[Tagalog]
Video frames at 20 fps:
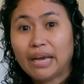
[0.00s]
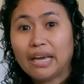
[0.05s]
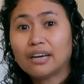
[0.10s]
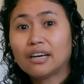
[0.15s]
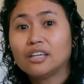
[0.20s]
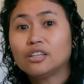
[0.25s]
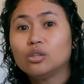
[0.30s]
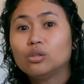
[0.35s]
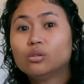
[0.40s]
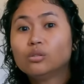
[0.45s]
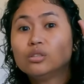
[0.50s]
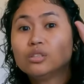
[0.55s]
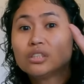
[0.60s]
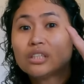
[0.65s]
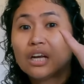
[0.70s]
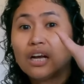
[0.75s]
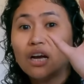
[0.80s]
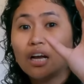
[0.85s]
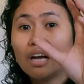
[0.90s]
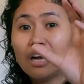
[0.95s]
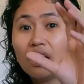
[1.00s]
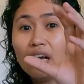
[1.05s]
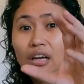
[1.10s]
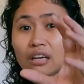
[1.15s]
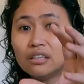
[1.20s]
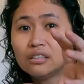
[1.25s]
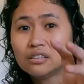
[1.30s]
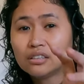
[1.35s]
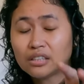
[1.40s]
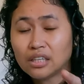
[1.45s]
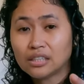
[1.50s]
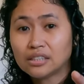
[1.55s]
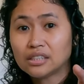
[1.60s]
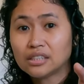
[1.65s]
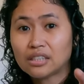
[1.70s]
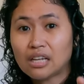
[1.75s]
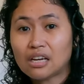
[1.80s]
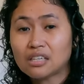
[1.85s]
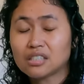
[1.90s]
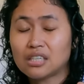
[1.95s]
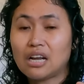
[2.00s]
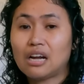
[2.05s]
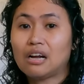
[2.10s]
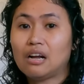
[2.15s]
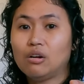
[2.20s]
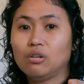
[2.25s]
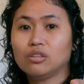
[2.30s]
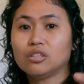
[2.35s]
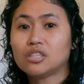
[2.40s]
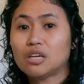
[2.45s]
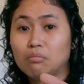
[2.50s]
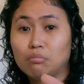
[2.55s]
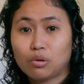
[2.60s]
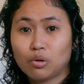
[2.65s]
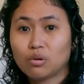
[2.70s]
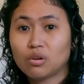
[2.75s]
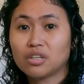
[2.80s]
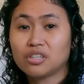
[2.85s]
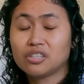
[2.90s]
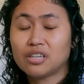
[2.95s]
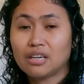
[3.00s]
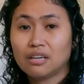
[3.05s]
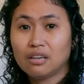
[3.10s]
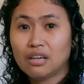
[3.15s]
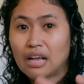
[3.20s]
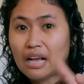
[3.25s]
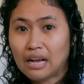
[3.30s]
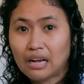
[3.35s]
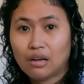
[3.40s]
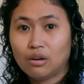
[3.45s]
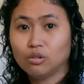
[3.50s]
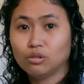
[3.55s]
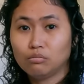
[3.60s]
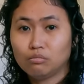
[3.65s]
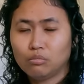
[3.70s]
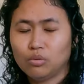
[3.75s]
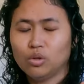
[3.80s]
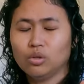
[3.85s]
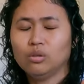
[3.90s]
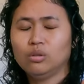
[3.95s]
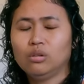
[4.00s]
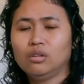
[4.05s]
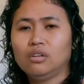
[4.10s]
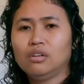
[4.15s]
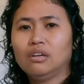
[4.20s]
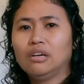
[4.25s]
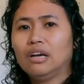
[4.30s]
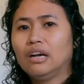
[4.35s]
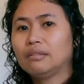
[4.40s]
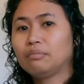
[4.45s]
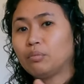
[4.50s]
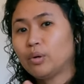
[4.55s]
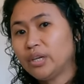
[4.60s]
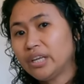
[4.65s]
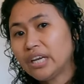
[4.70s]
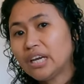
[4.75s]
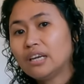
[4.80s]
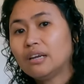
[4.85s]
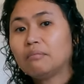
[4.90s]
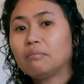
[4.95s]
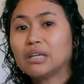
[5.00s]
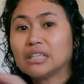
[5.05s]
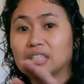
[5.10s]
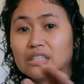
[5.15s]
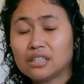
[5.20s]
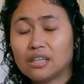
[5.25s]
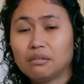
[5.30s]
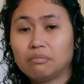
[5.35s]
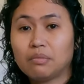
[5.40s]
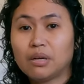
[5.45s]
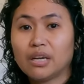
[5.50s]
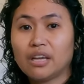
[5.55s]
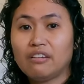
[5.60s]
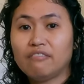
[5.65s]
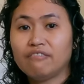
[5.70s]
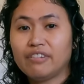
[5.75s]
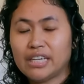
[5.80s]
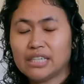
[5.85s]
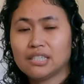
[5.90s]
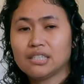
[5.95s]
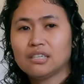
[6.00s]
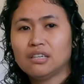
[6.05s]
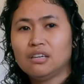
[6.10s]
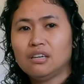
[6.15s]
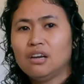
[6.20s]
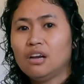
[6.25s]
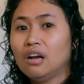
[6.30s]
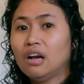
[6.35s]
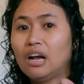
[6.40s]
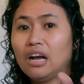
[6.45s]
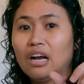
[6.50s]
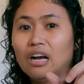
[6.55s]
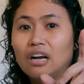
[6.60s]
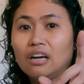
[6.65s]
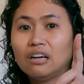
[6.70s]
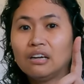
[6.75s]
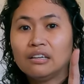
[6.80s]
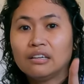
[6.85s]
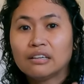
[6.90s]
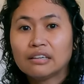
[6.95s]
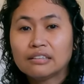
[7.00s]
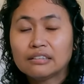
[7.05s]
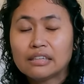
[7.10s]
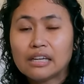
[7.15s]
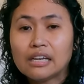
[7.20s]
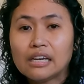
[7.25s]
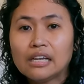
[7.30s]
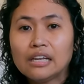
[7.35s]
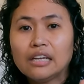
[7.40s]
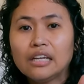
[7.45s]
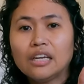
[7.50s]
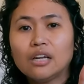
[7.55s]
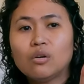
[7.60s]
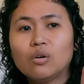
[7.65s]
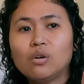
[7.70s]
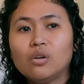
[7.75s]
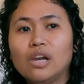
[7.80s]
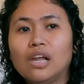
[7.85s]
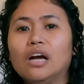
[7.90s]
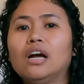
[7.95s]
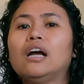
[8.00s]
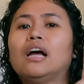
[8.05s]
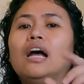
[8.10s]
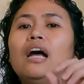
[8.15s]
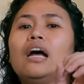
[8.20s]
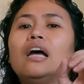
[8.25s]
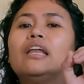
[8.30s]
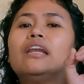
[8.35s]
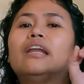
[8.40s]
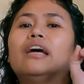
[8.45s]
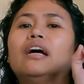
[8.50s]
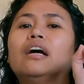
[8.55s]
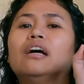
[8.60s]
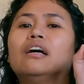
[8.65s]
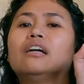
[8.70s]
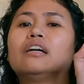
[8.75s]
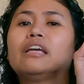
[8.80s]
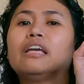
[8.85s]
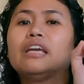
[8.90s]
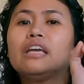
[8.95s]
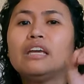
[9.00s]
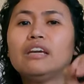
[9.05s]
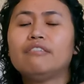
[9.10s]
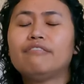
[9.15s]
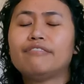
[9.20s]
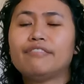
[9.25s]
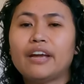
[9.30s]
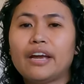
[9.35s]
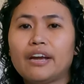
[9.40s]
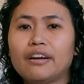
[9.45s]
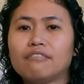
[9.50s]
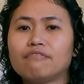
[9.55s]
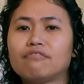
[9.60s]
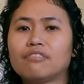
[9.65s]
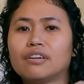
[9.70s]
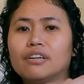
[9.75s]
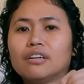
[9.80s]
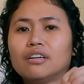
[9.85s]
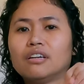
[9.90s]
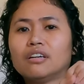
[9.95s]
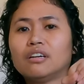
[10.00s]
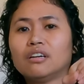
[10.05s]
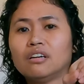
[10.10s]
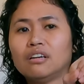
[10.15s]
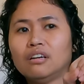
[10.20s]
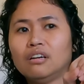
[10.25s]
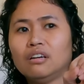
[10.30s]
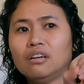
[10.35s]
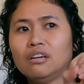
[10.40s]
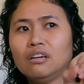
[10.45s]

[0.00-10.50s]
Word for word: pera doon sa sa stocks account sa brokers account mo at pwede ka nang mag-start mag-invest. Uh, nililinaw ko lang ha na if ever